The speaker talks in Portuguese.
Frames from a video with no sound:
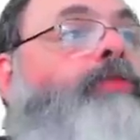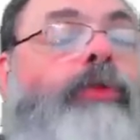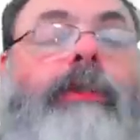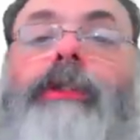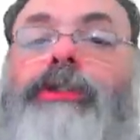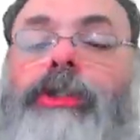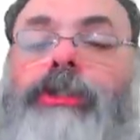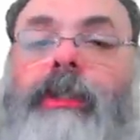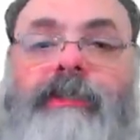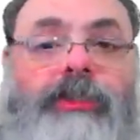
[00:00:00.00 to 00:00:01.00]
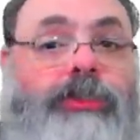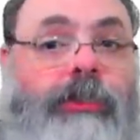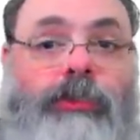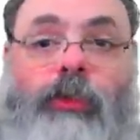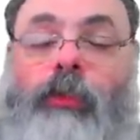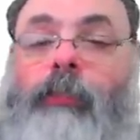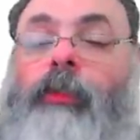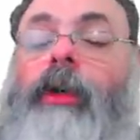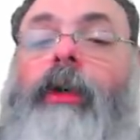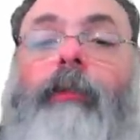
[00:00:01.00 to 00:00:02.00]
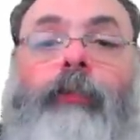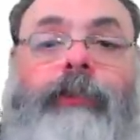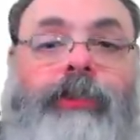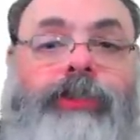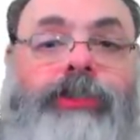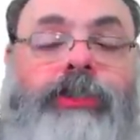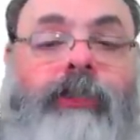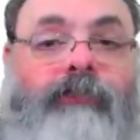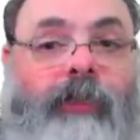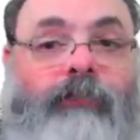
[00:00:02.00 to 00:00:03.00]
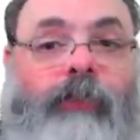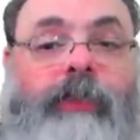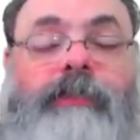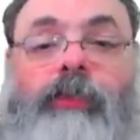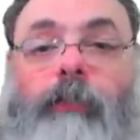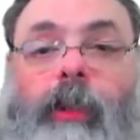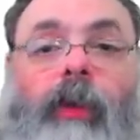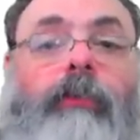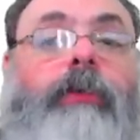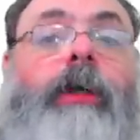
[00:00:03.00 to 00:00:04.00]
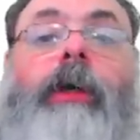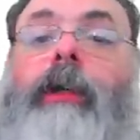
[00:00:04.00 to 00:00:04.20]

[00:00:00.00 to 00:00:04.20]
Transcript: Muita gente ainda assiste Rede Globo, muita gente ainda vê a Folha de São Paulo,